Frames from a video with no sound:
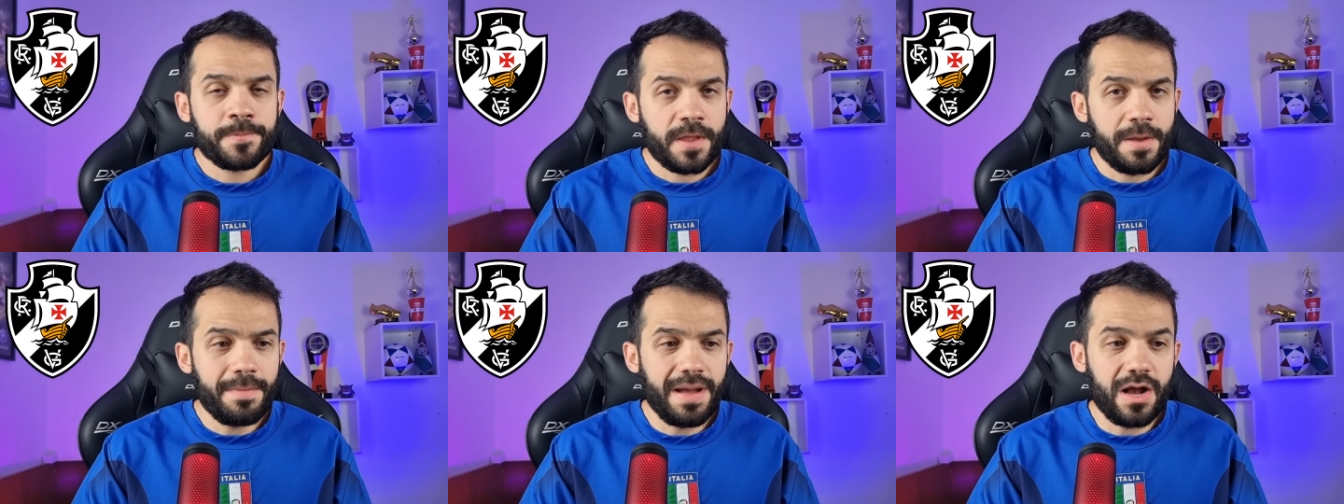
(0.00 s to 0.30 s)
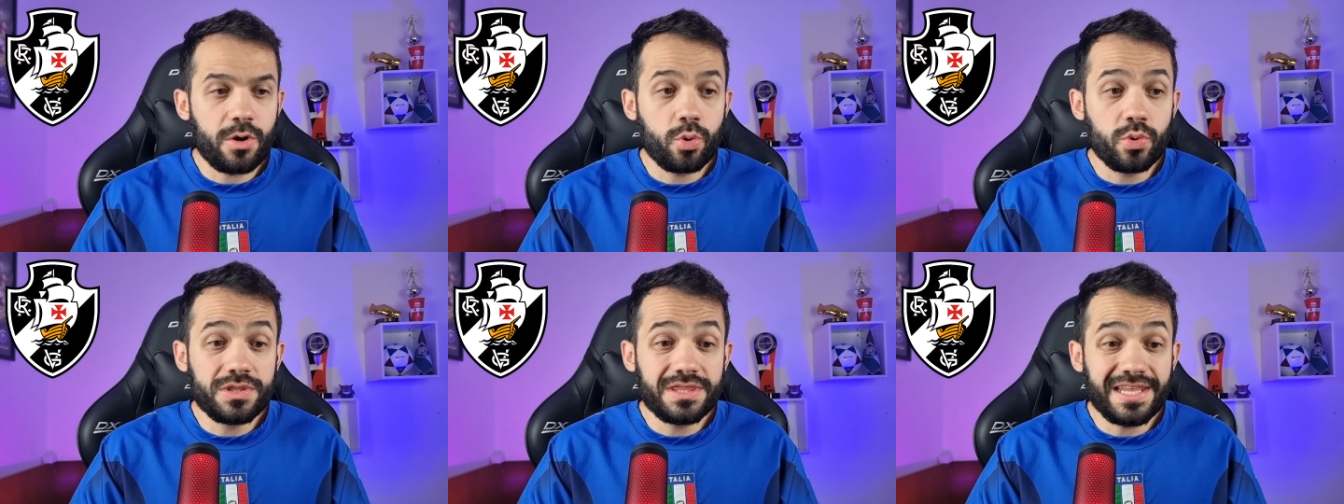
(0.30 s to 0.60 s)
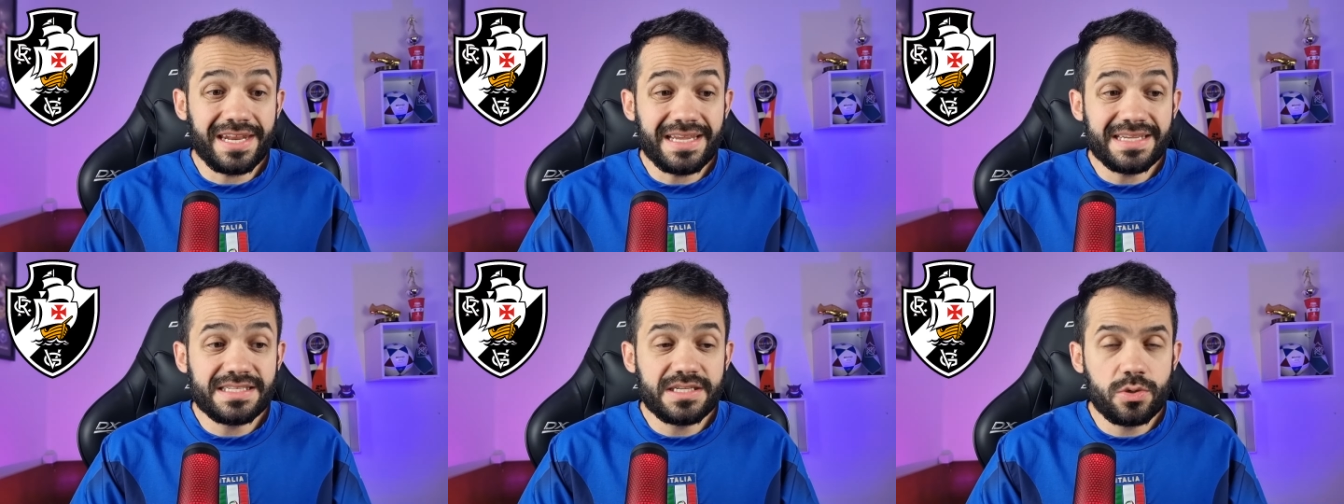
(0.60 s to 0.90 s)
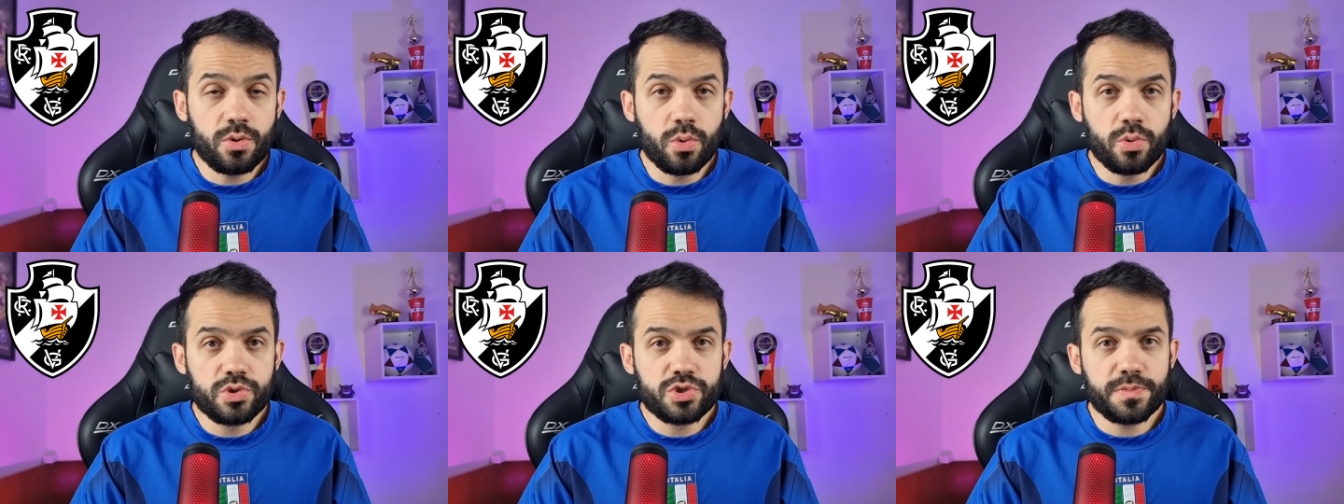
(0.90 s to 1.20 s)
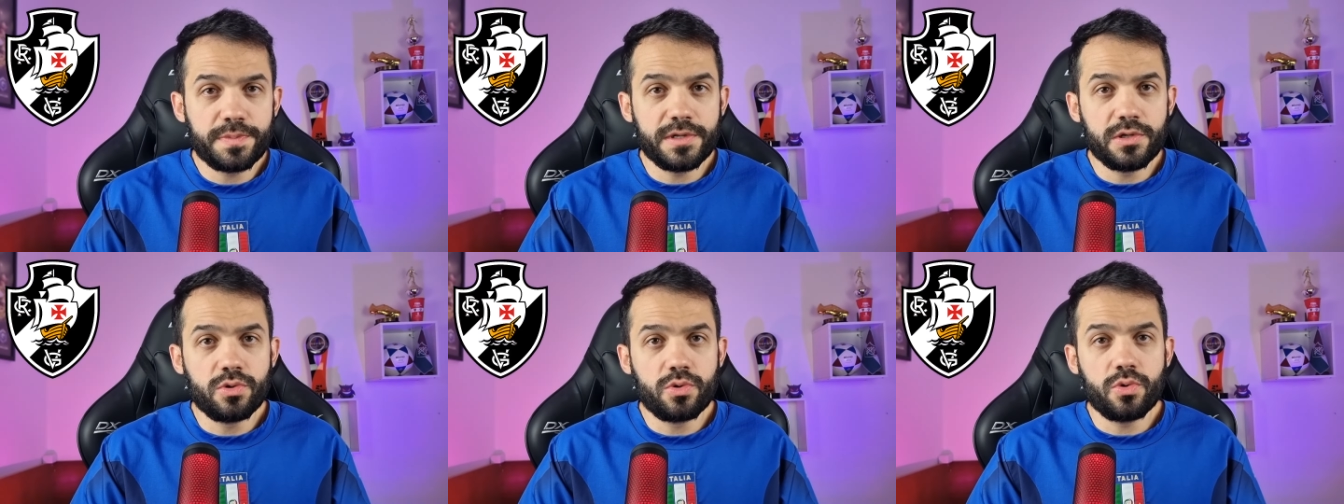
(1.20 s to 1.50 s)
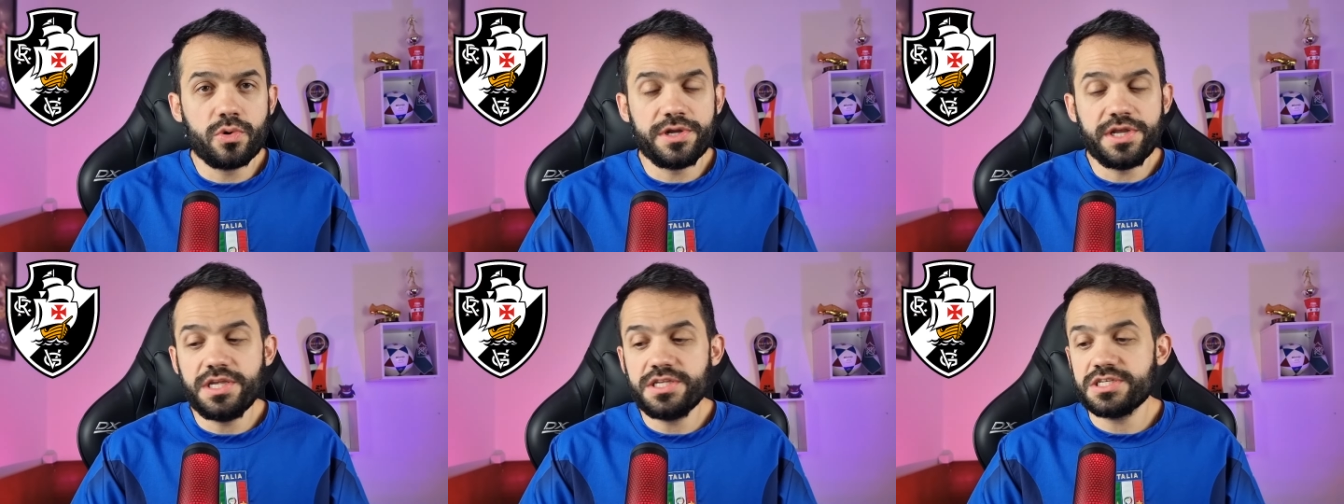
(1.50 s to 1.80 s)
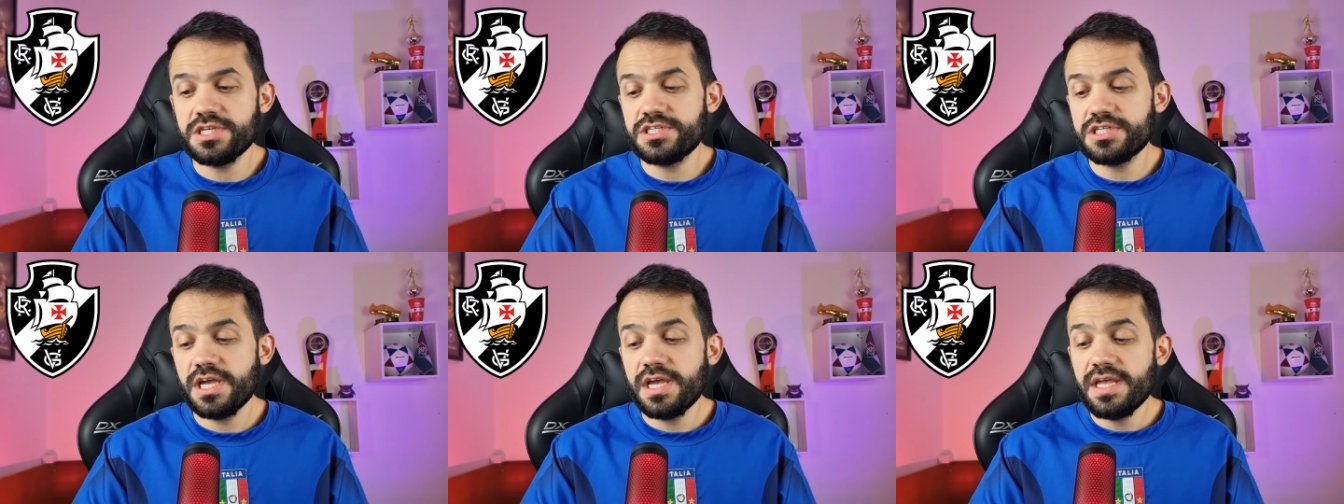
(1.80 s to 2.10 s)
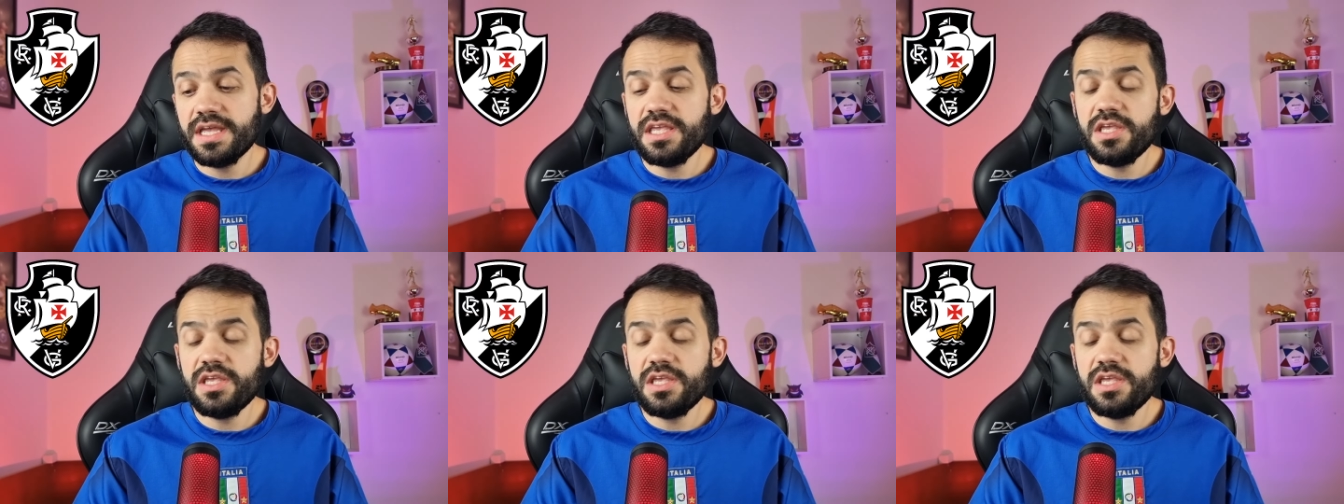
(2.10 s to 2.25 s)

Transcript: marcou 13 gols pelo Corinthians